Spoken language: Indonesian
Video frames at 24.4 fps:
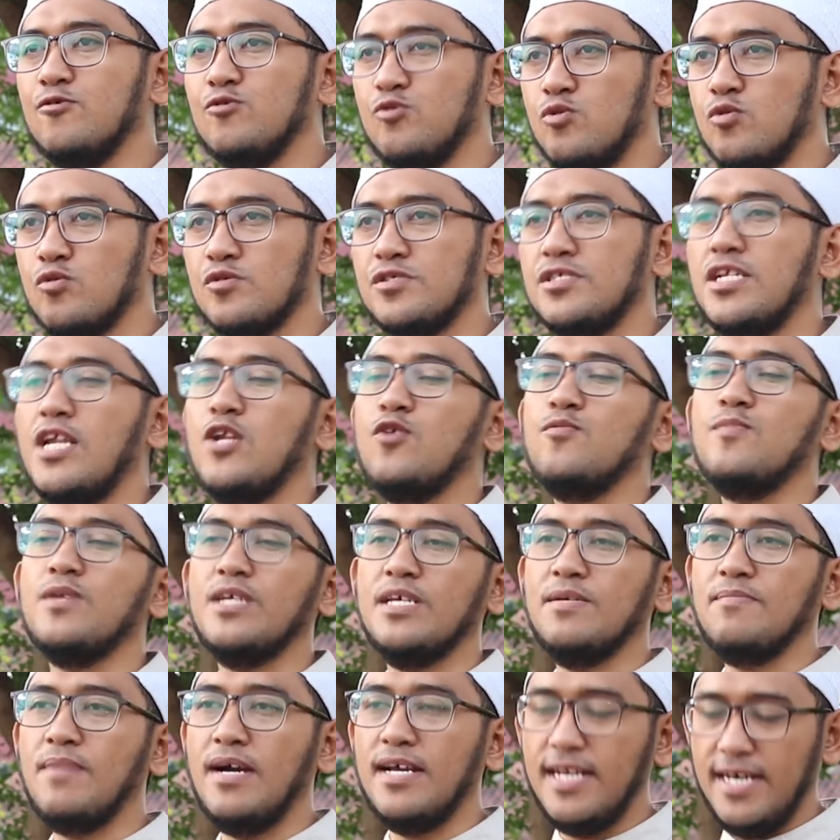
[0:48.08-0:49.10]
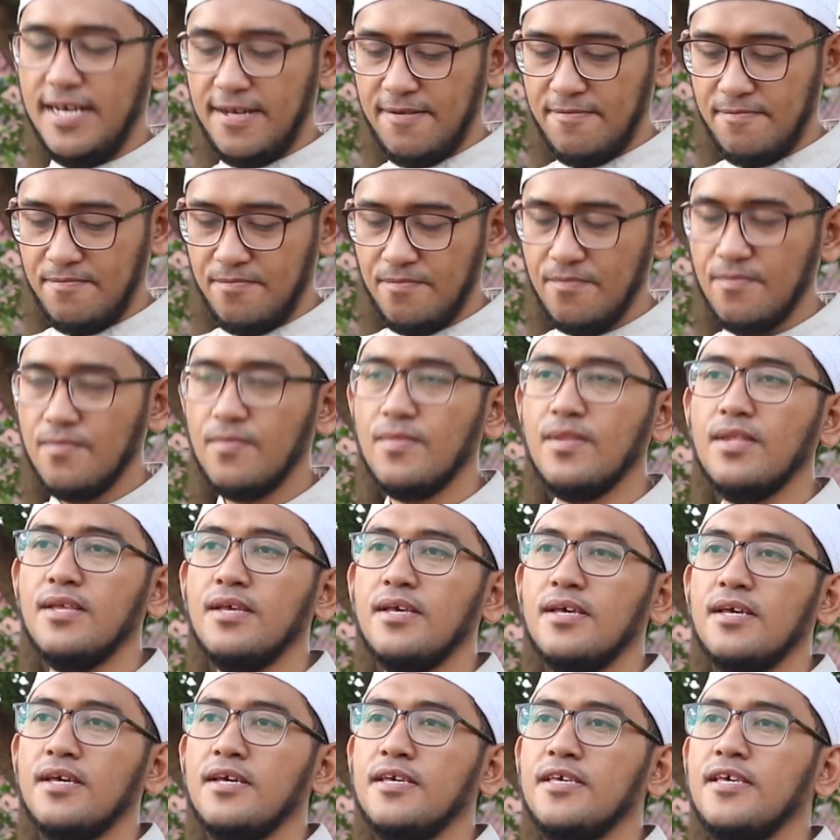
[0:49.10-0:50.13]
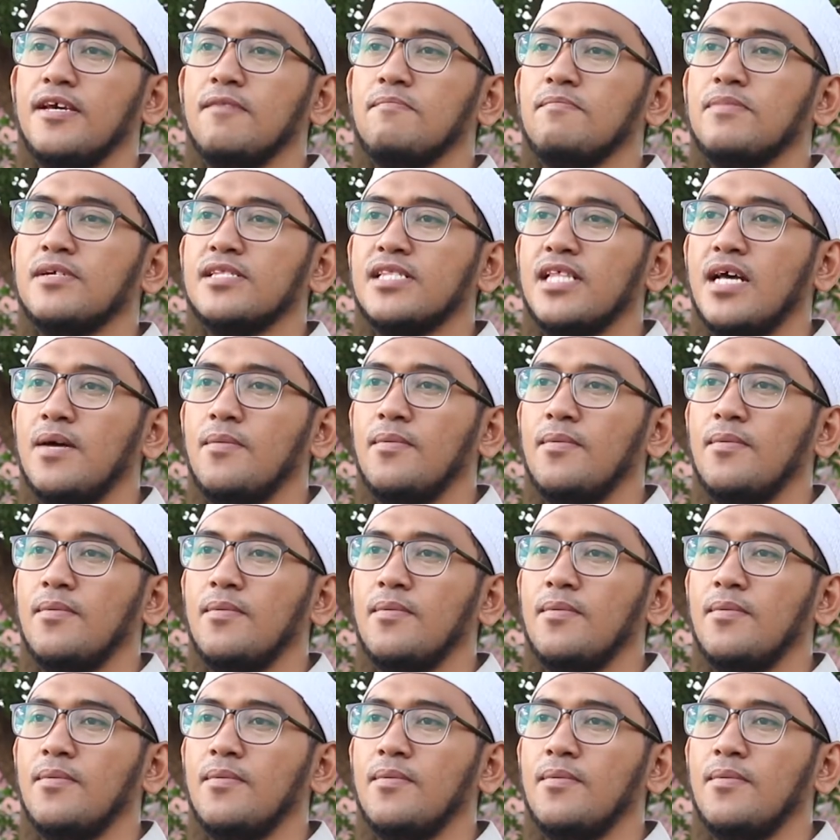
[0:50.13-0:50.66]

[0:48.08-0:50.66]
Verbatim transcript: untuk selalu beribadah. Yang